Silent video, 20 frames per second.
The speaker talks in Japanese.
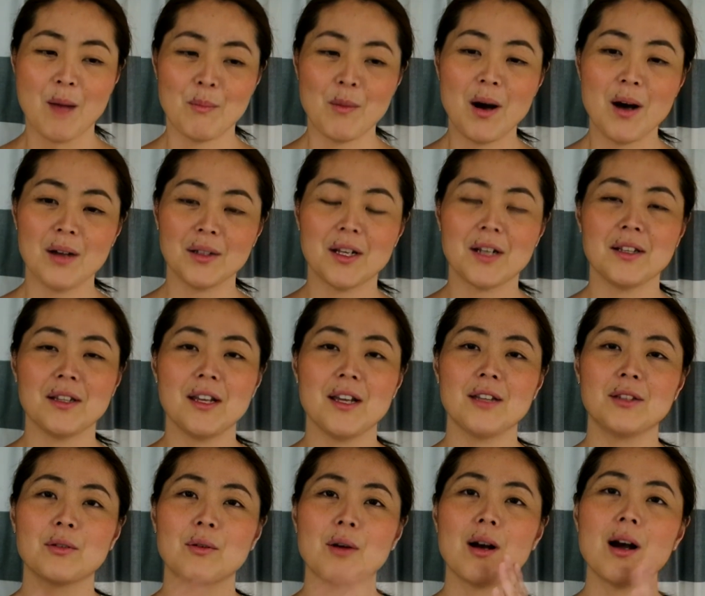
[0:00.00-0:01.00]
なん
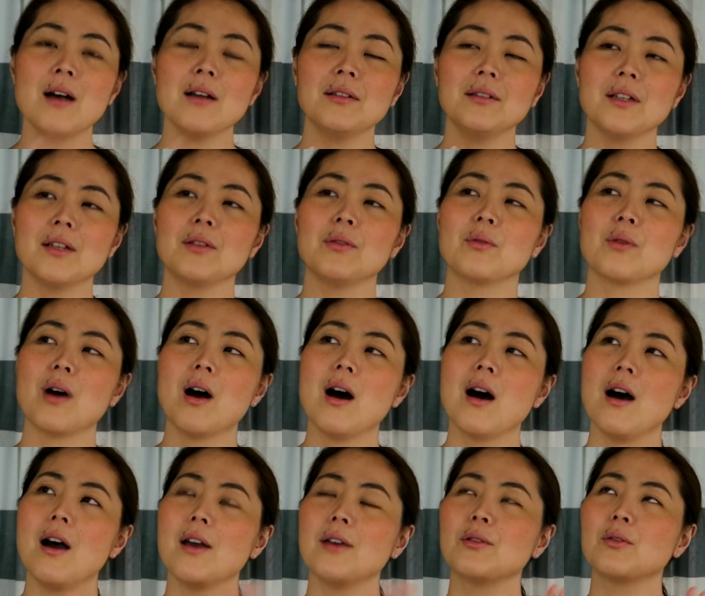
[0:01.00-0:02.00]
で、買ったの
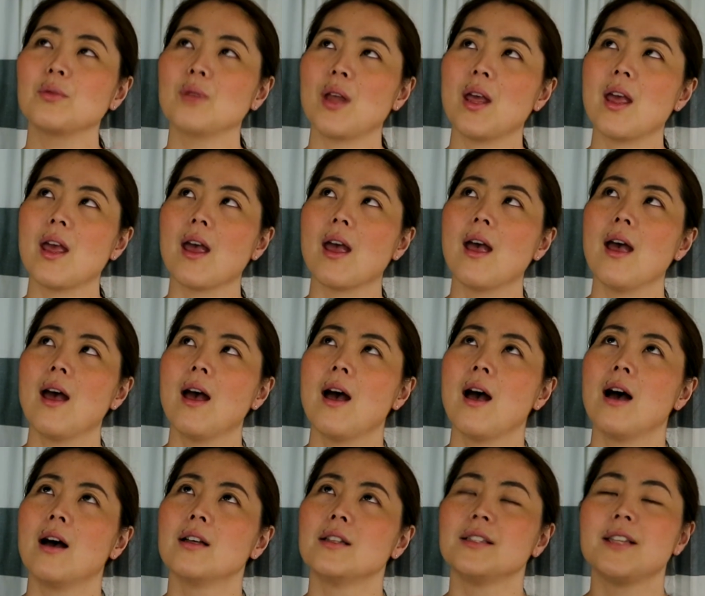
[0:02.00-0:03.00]
が、
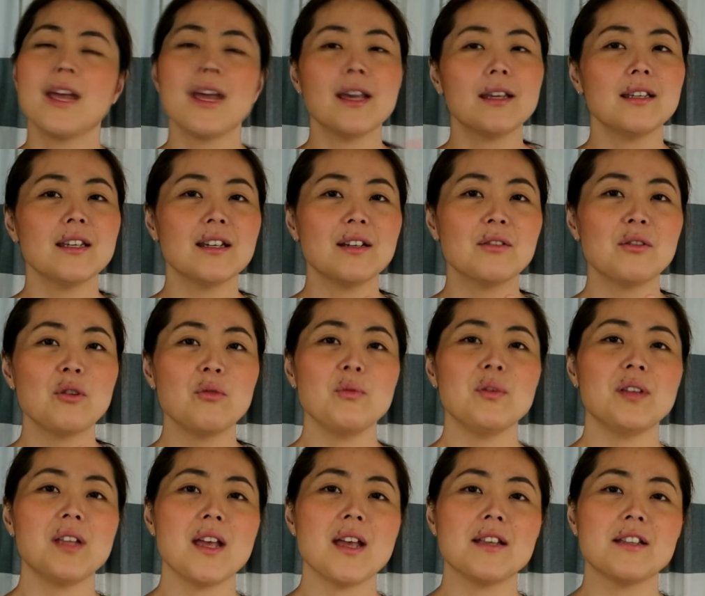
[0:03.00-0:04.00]
税金込
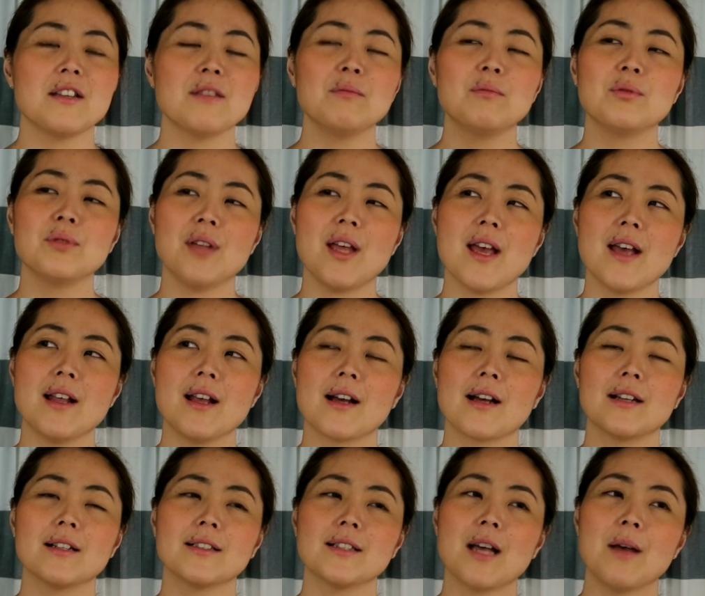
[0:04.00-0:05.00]
みで全部で、なん
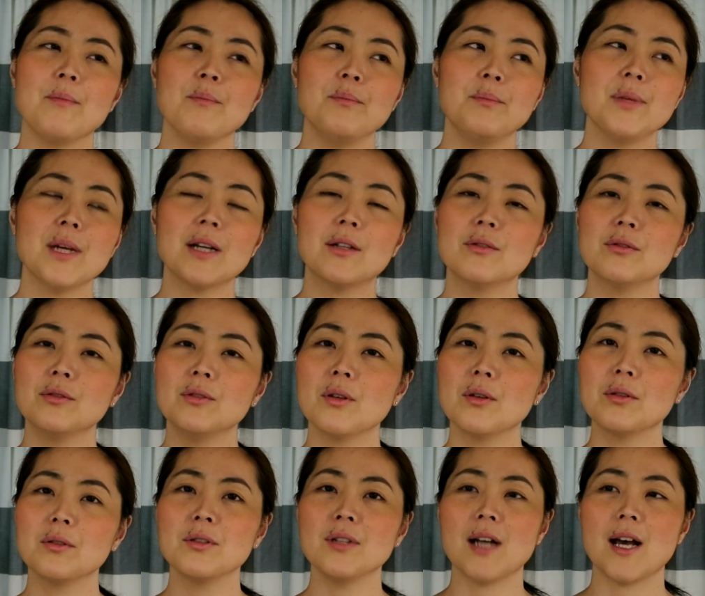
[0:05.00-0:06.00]
か
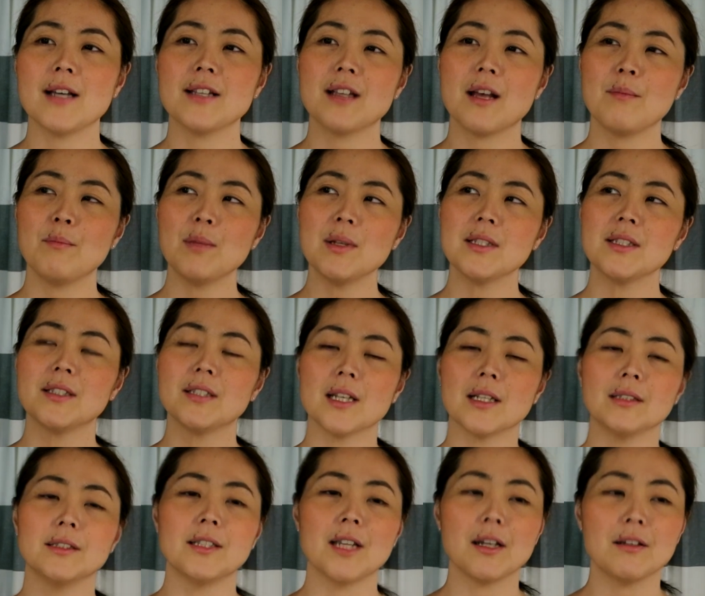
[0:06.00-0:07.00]
$300ぐらい、3万
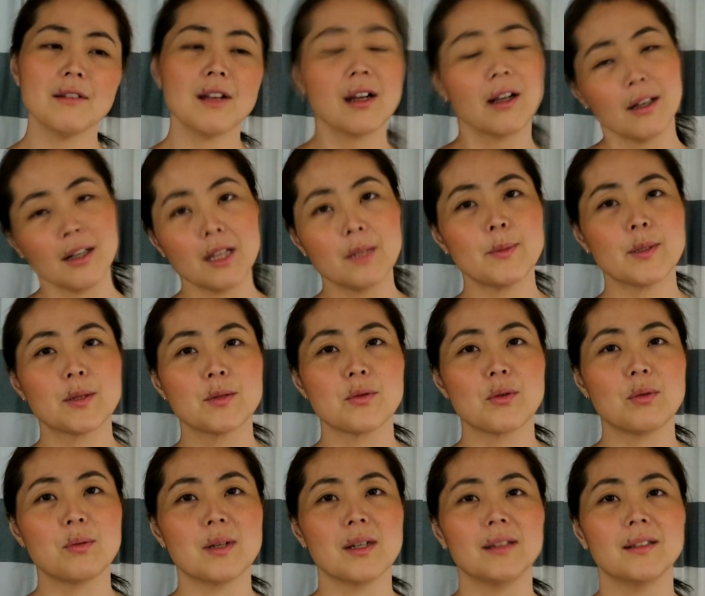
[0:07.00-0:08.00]
3000円ぐらいかな、今の
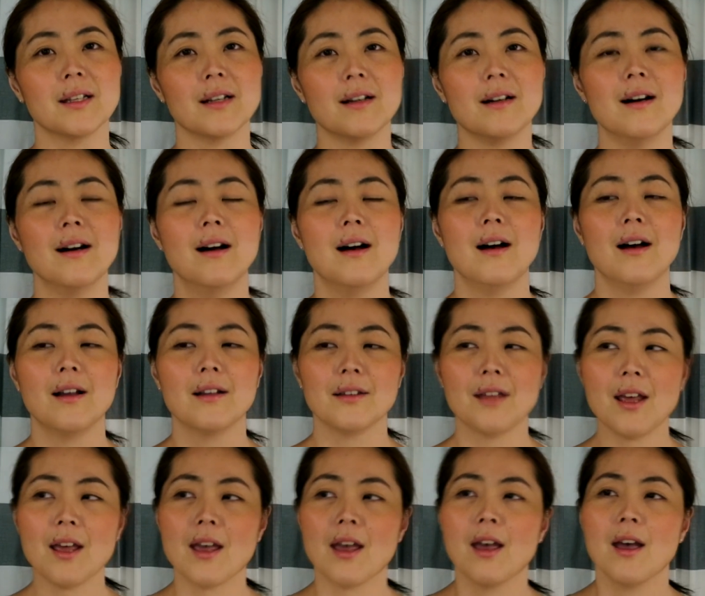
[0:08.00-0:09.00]
総合やったら。
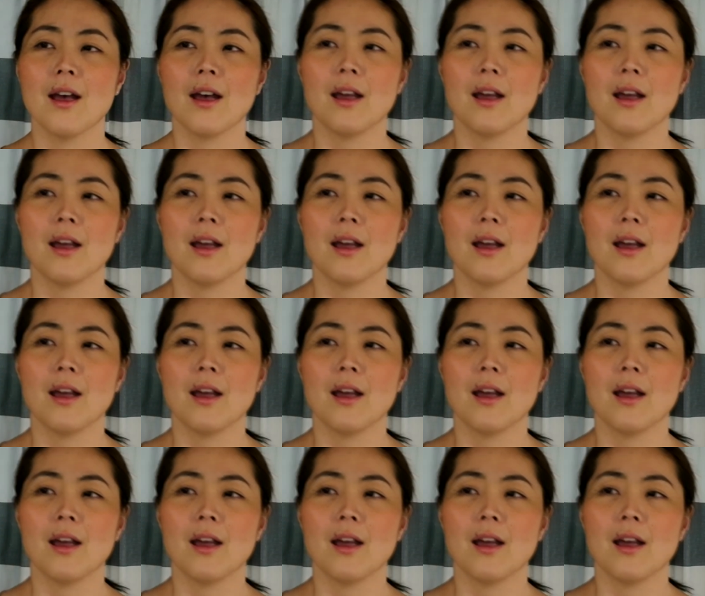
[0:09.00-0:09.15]
で、